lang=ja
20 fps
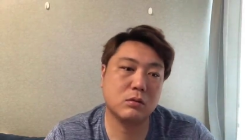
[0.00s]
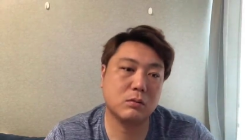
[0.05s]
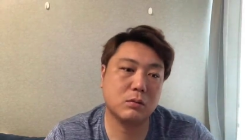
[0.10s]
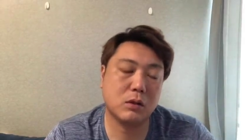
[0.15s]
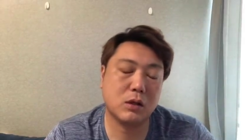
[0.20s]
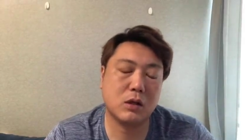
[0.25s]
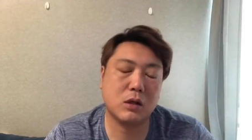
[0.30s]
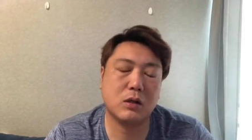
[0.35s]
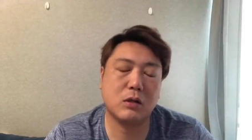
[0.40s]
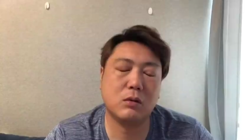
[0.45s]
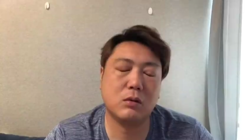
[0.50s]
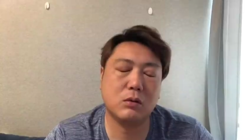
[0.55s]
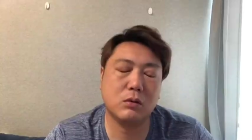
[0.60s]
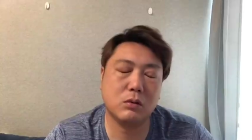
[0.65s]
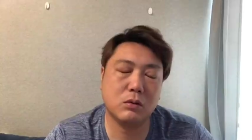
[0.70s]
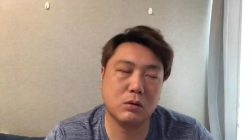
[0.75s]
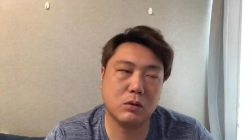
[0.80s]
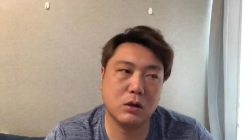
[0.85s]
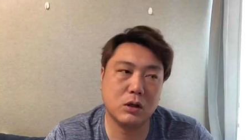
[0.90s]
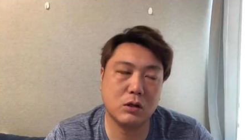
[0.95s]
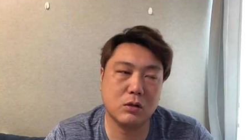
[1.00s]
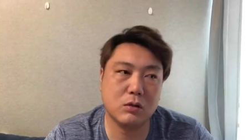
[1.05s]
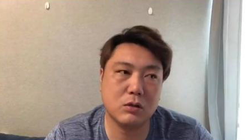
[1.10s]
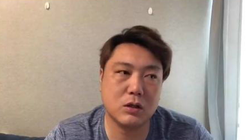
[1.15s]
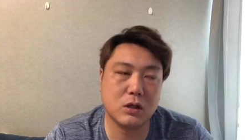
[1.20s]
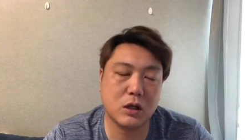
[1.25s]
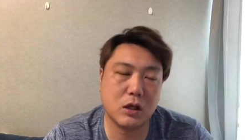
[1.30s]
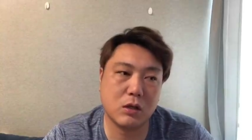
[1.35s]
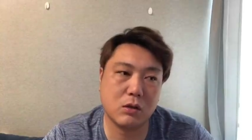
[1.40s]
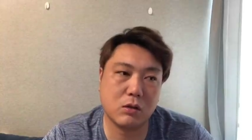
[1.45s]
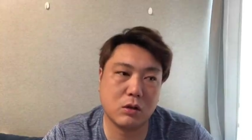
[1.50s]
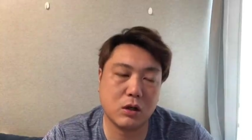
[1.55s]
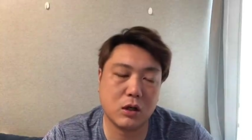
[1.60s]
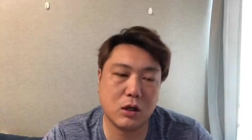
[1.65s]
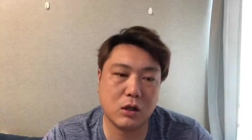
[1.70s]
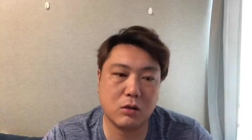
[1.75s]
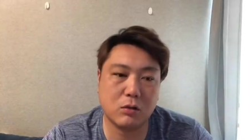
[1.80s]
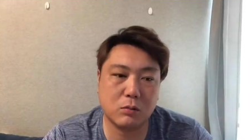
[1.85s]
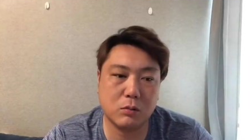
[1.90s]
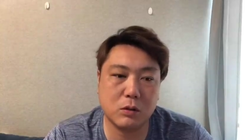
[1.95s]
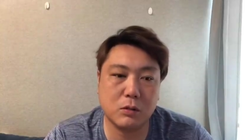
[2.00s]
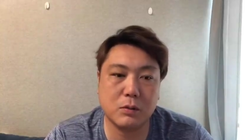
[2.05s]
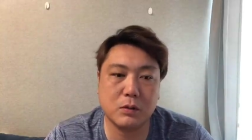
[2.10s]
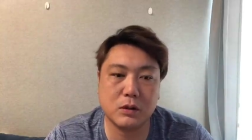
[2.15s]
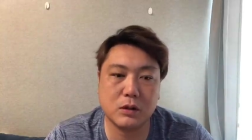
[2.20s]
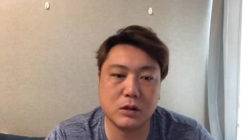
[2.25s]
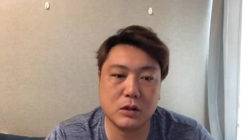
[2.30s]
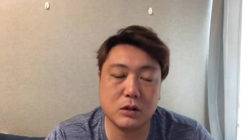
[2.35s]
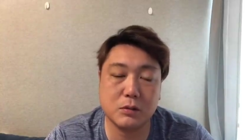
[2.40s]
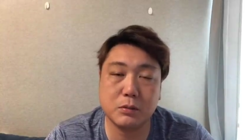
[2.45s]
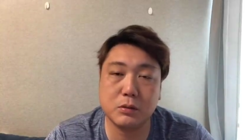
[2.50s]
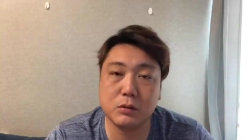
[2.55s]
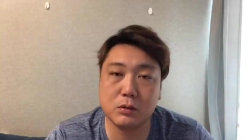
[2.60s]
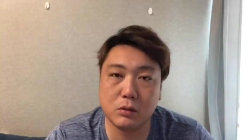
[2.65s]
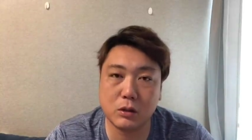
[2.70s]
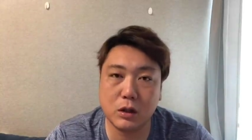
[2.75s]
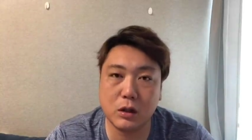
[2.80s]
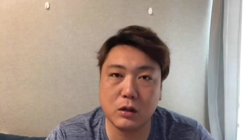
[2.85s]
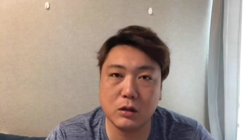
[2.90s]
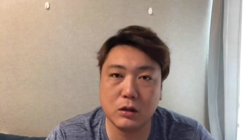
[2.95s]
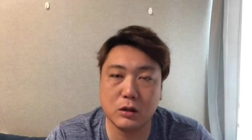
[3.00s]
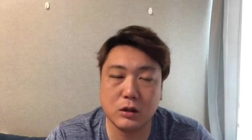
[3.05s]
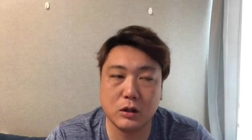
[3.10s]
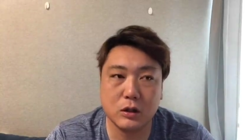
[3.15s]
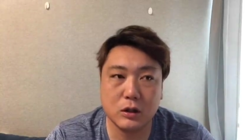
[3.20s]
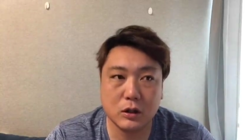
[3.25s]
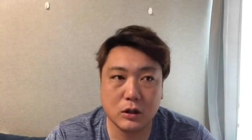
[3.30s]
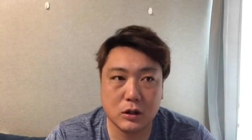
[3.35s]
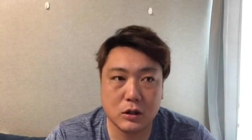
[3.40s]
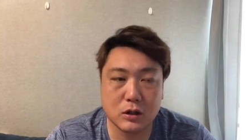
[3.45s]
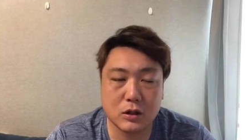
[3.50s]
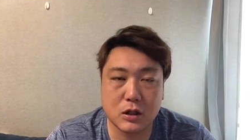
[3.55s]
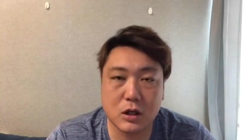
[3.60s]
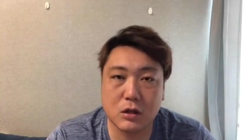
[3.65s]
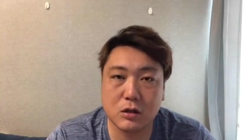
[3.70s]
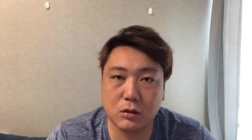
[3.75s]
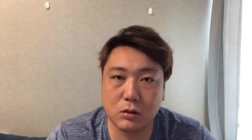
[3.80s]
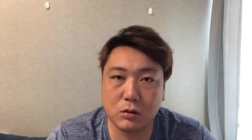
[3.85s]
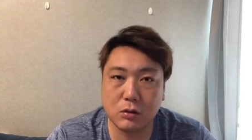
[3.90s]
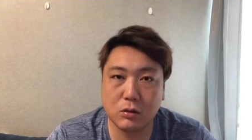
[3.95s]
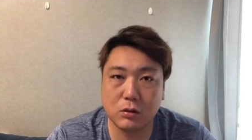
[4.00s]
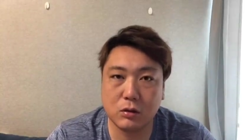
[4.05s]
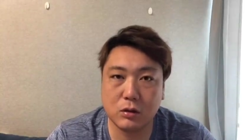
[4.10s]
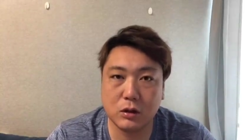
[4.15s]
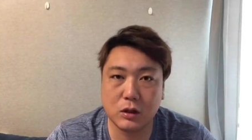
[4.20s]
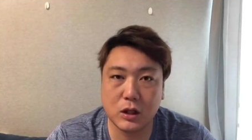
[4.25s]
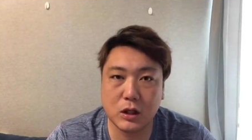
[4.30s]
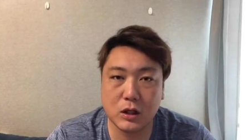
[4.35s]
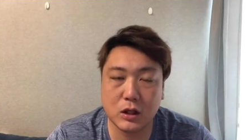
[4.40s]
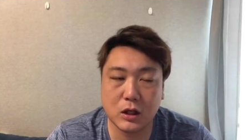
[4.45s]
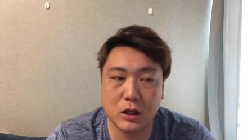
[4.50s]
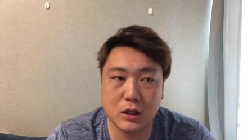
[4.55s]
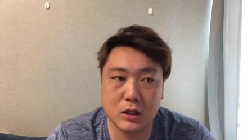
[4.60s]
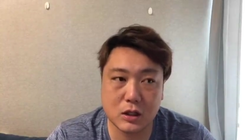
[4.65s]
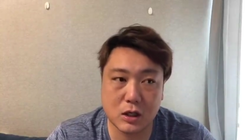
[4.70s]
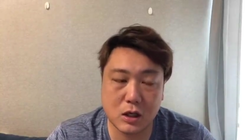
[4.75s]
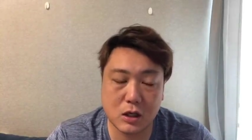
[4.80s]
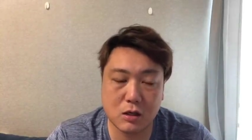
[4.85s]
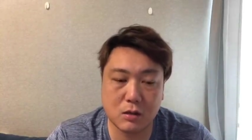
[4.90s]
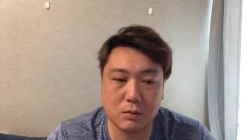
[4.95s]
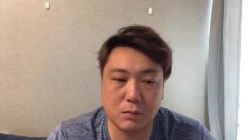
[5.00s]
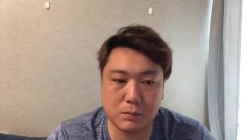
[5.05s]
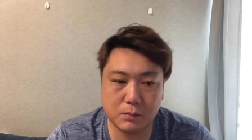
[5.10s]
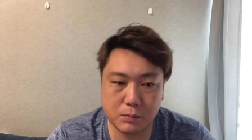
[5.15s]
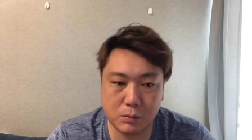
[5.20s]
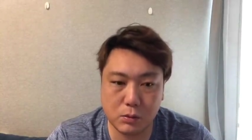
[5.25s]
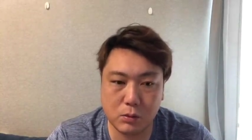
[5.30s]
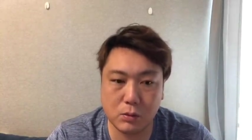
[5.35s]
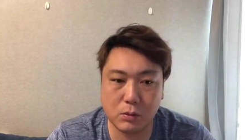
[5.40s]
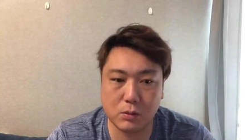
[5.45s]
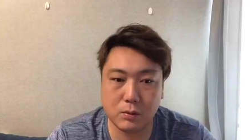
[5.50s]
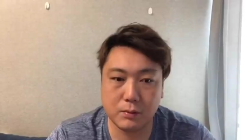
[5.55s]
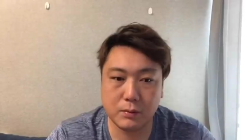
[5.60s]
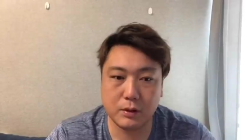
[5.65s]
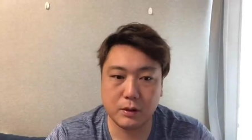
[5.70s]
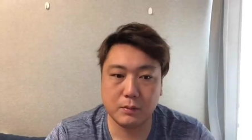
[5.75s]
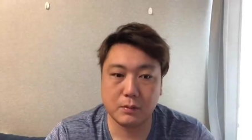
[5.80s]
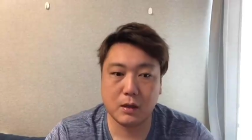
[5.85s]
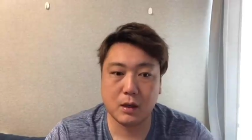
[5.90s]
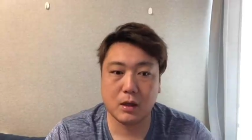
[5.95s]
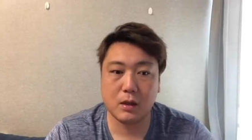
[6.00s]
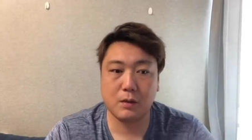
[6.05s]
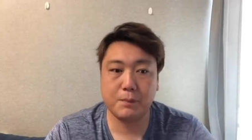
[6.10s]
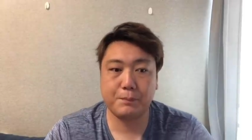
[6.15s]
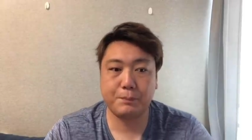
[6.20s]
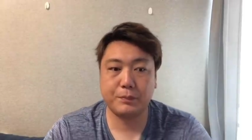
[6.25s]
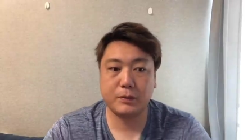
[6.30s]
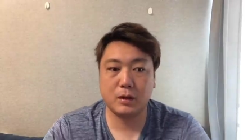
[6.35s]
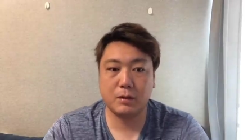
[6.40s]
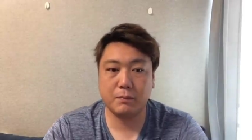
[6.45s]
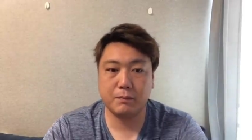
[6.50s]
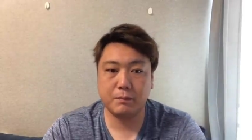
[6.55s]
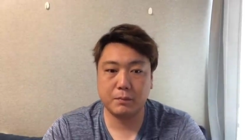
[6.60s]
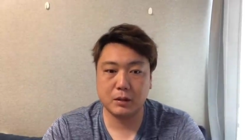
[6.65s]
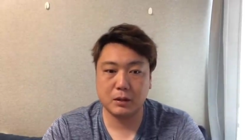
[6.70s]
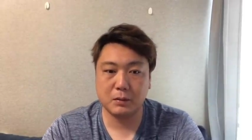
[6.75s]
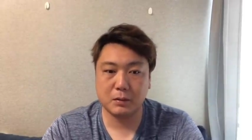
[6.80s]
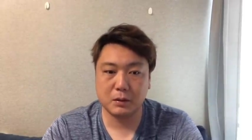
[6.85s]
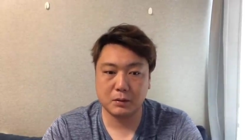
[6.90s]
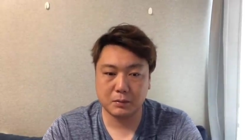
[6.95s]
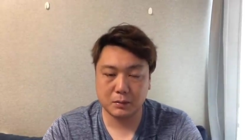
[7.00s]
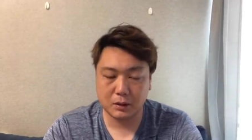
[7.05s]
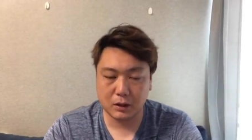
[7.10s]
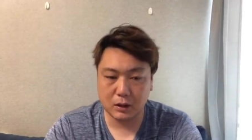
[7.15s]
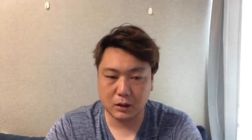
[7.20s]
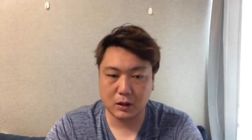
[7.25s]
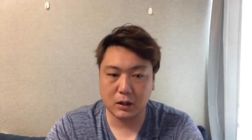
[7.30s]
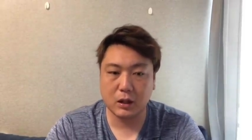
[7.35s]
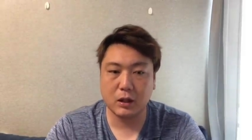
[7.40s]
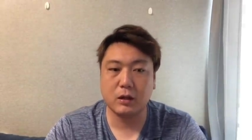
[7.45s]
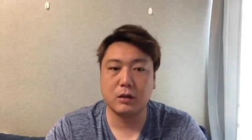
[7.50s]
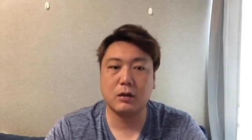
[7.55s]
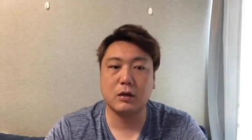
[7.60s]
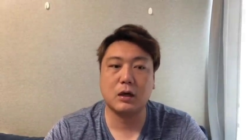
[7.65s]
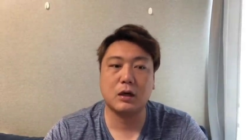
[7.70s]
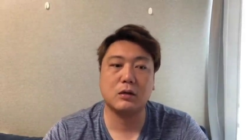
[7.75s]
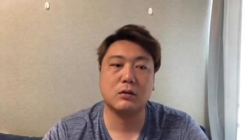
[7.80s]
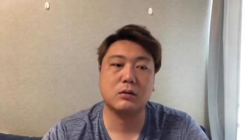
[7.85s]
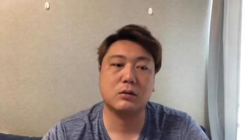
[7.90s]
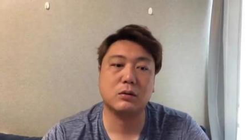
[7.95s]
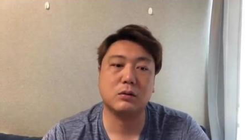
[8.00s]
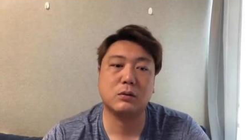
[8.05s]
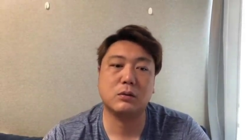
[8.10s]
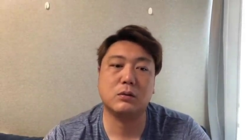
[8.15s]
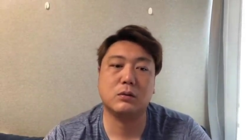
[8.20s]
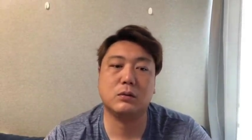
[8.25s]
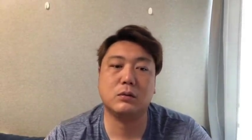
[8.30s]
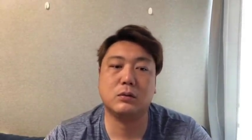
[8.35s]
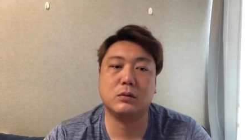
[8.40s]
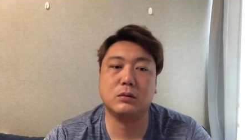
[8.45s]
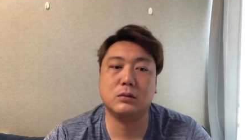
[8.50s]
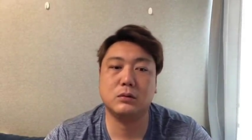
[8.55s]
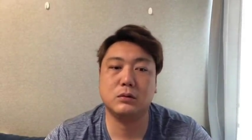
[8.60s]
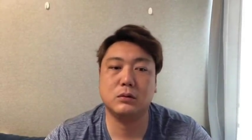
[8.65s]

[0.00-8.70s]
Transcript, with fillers: まあ本当に気をつけないといけないと思いますし、自分のね近くの関係者も今バタバタバタってコ